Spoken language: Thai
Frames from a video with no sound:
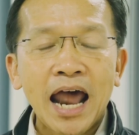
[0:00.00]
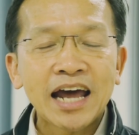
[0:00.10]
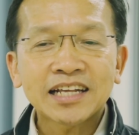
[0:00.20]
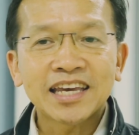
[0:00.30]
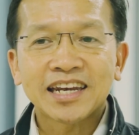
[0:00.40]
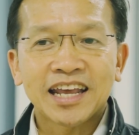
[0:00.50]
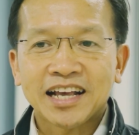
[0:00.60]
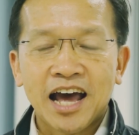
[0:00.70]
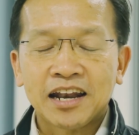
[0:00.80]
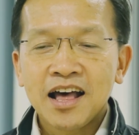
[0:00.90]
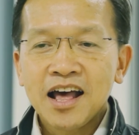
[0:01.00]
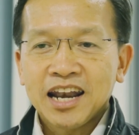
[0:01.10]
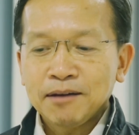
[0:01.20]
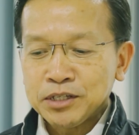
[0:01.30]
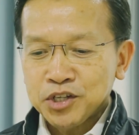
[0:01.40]
ภารกิจในการ
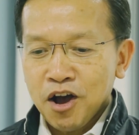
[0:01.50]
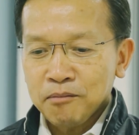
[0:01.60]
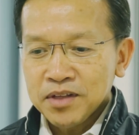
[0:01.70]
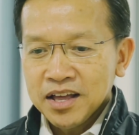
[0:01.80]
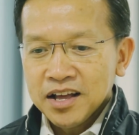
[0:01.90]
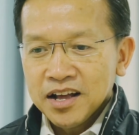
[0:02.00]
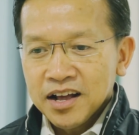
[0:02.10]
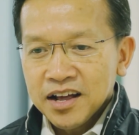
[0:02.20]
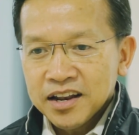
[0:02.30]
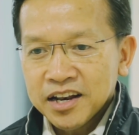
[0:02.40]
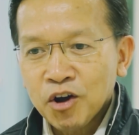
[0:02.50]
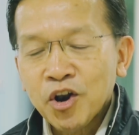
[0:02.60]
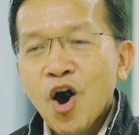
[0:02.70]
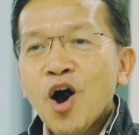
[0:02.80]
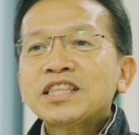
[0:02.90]
รับผิดชอบ
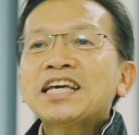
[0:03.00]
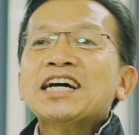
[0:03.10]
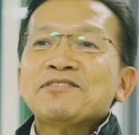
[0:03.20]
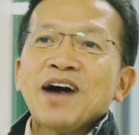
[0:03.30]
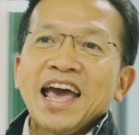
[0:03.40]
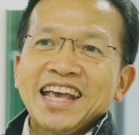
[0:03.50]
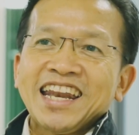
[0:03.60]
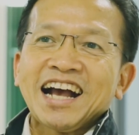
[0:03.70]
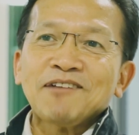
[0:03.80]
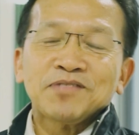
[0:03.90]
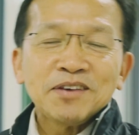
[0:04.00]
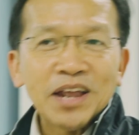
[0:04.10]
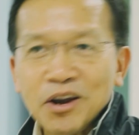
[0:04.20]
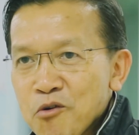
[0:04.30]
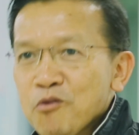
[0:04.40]
น้องๆที่เกิดใหม่นะครับ ที่
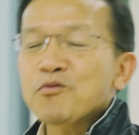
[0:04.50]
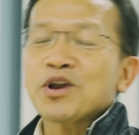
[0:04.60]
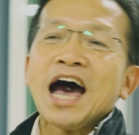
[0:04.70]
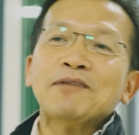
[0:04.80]
เป็นลูกบุตร